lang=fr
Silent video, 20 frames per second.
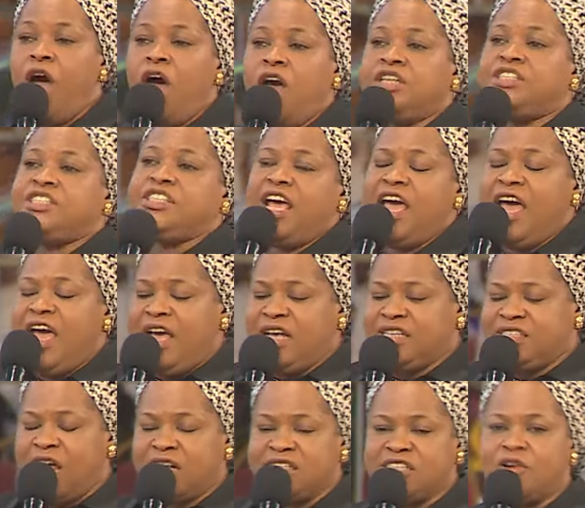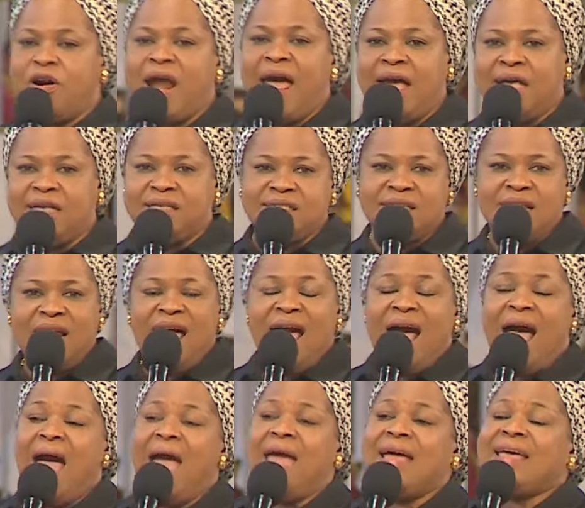Seigneur Jésus-Christ.
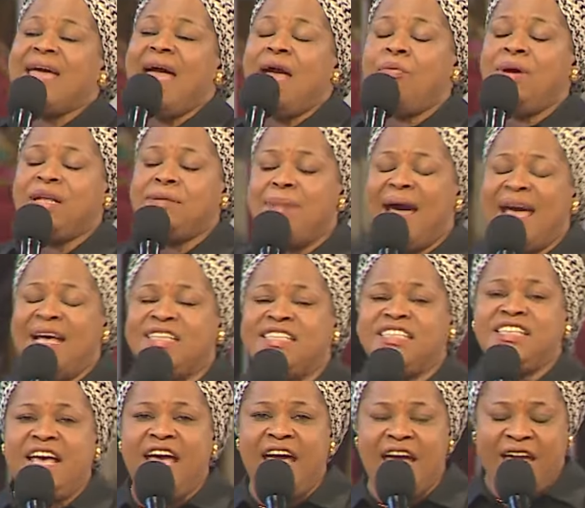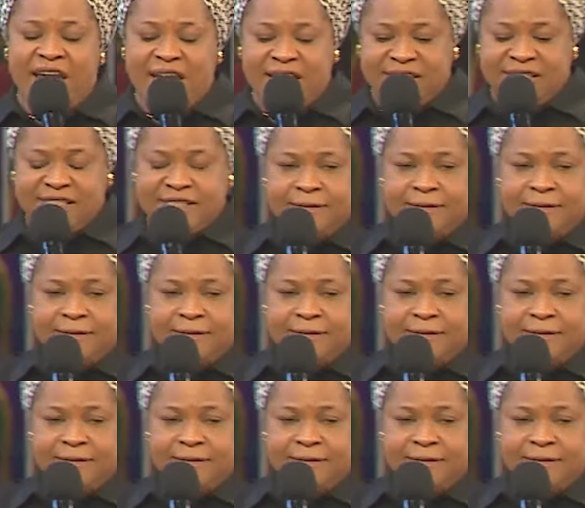Je suis venu avec mes larmes.